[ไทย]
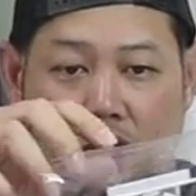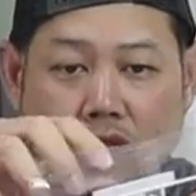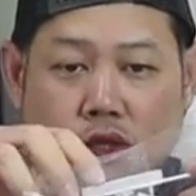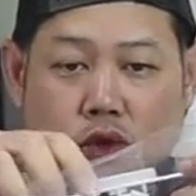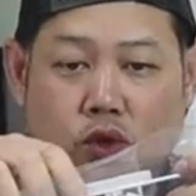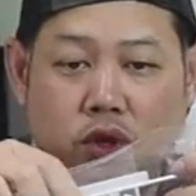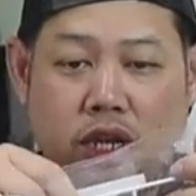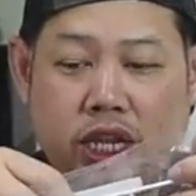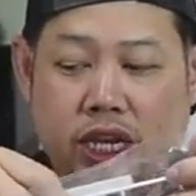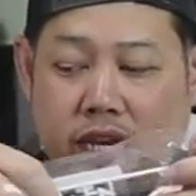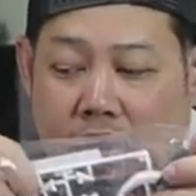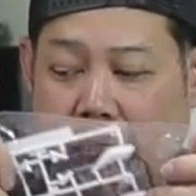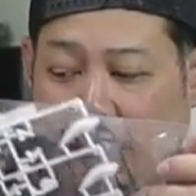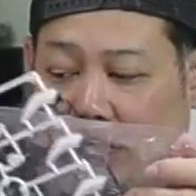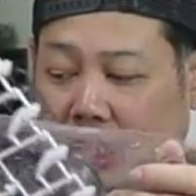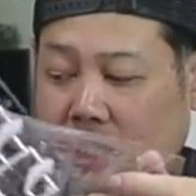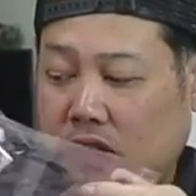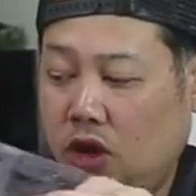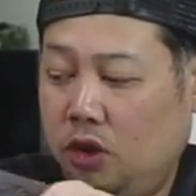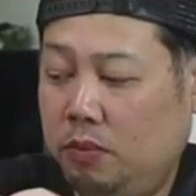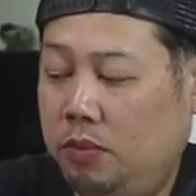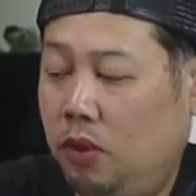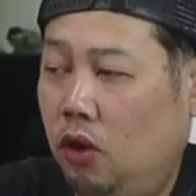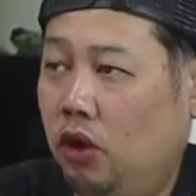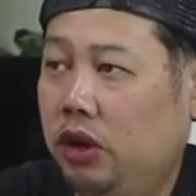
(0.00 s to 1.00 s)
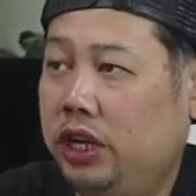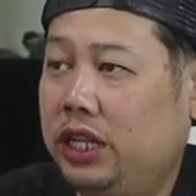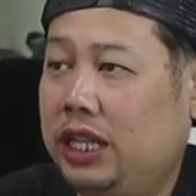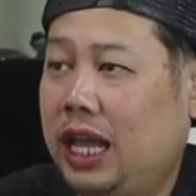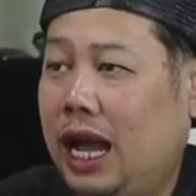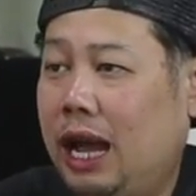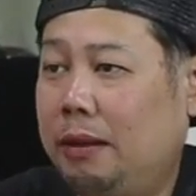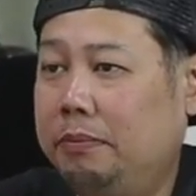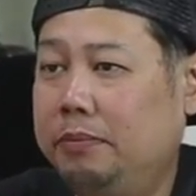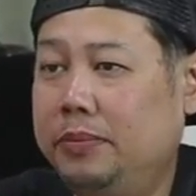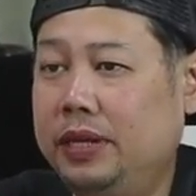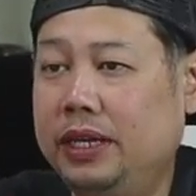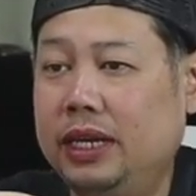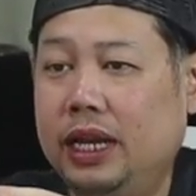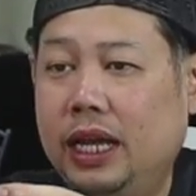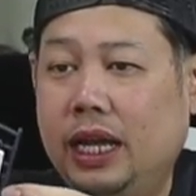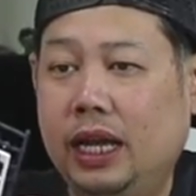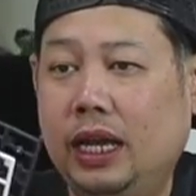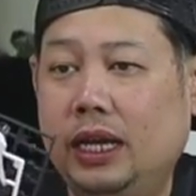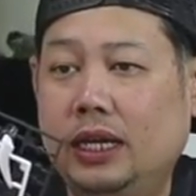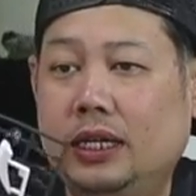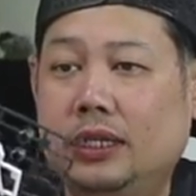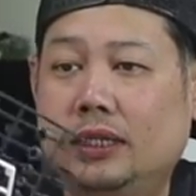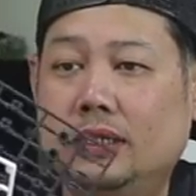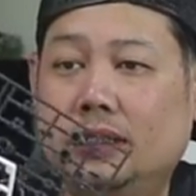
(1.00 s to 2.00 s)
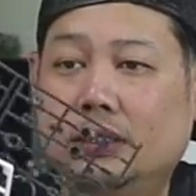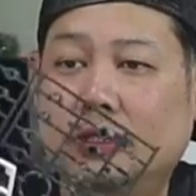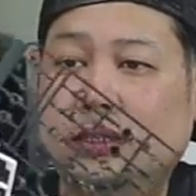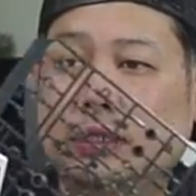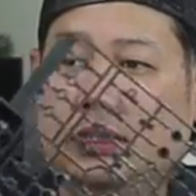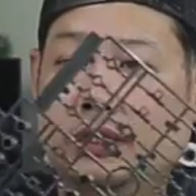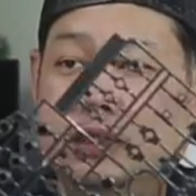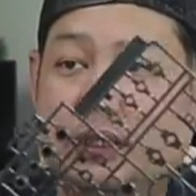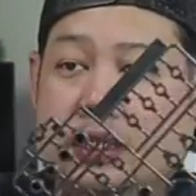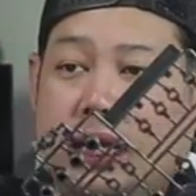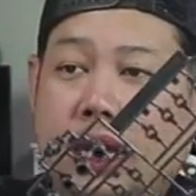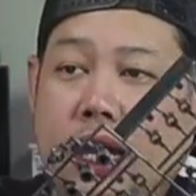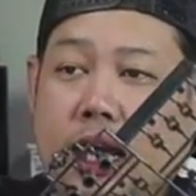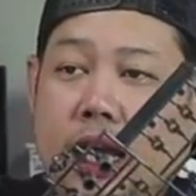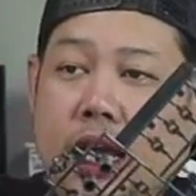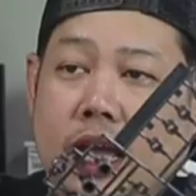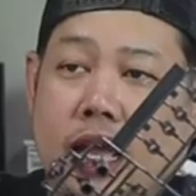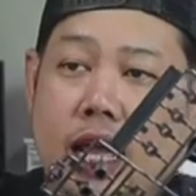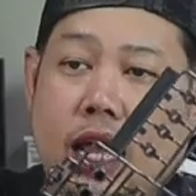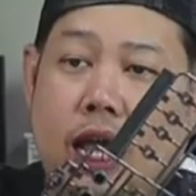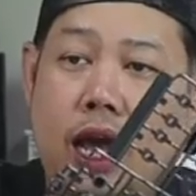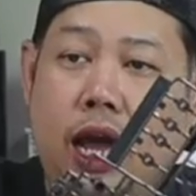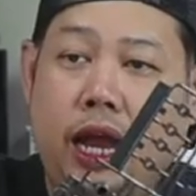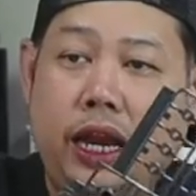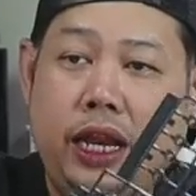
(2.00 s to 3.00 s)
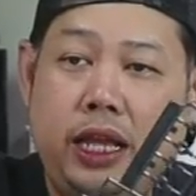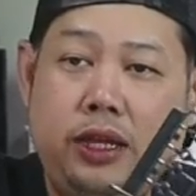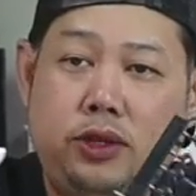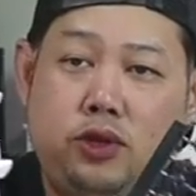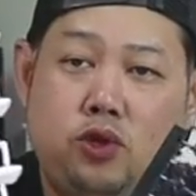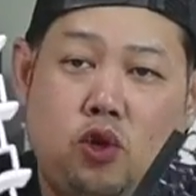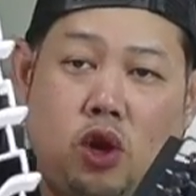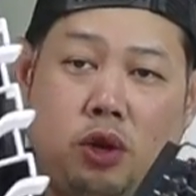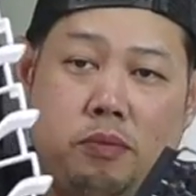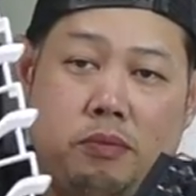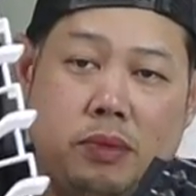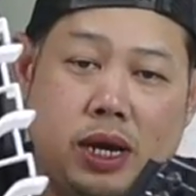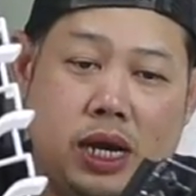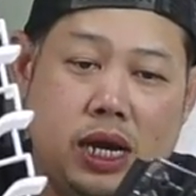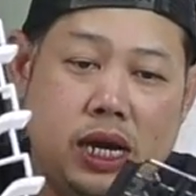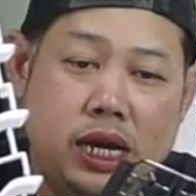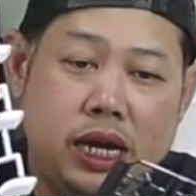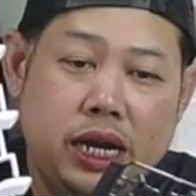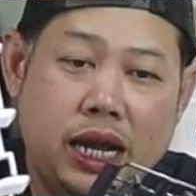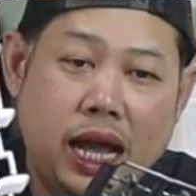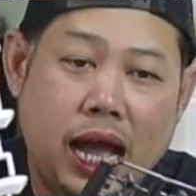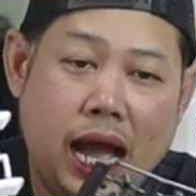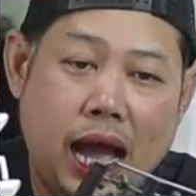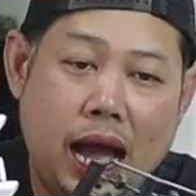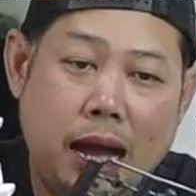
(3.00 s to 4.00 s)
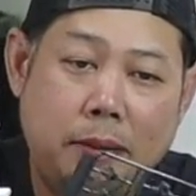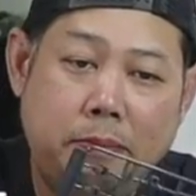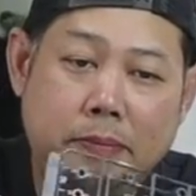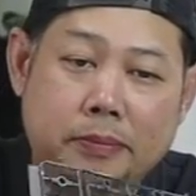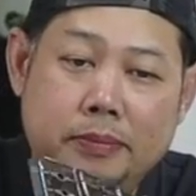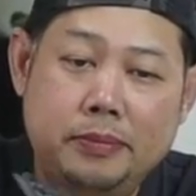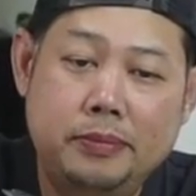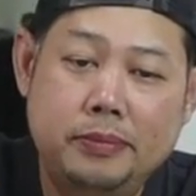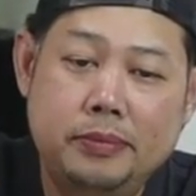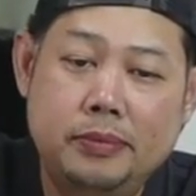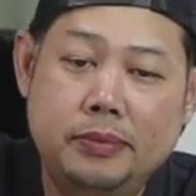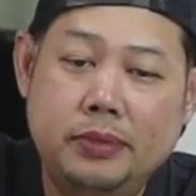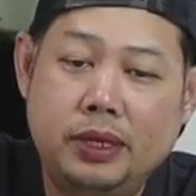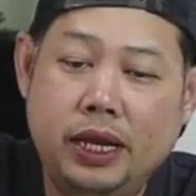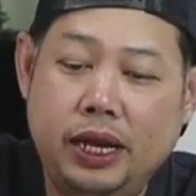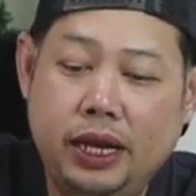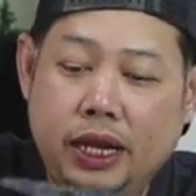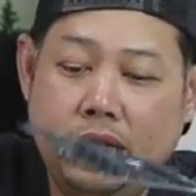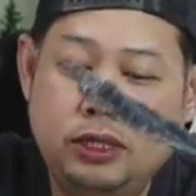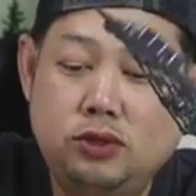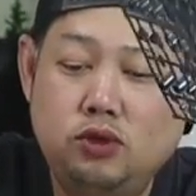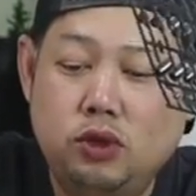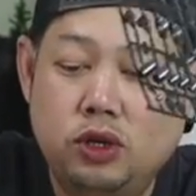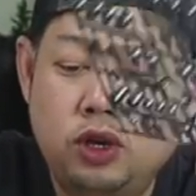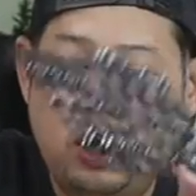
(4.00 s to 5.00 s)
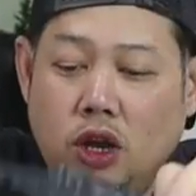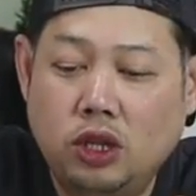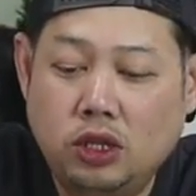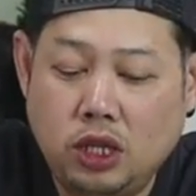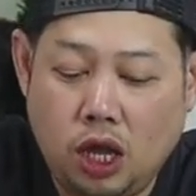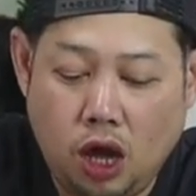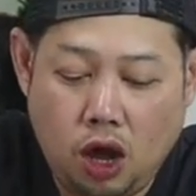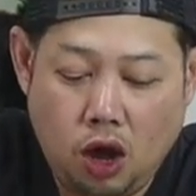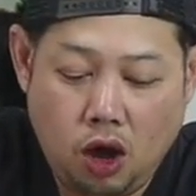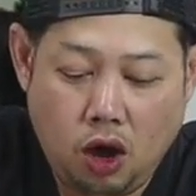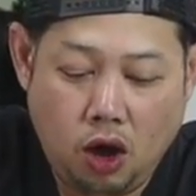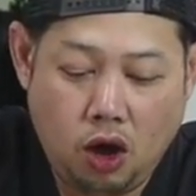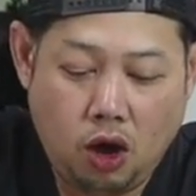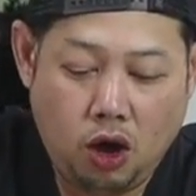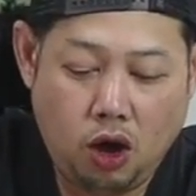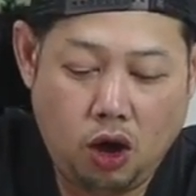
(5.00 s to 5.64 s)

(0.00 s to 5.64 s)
ตัวนี้น่าจะต้องพ่นทับอีกแล้วนะอันนี้ส่วนมือครับอันนี้ส่วนข้อต่อ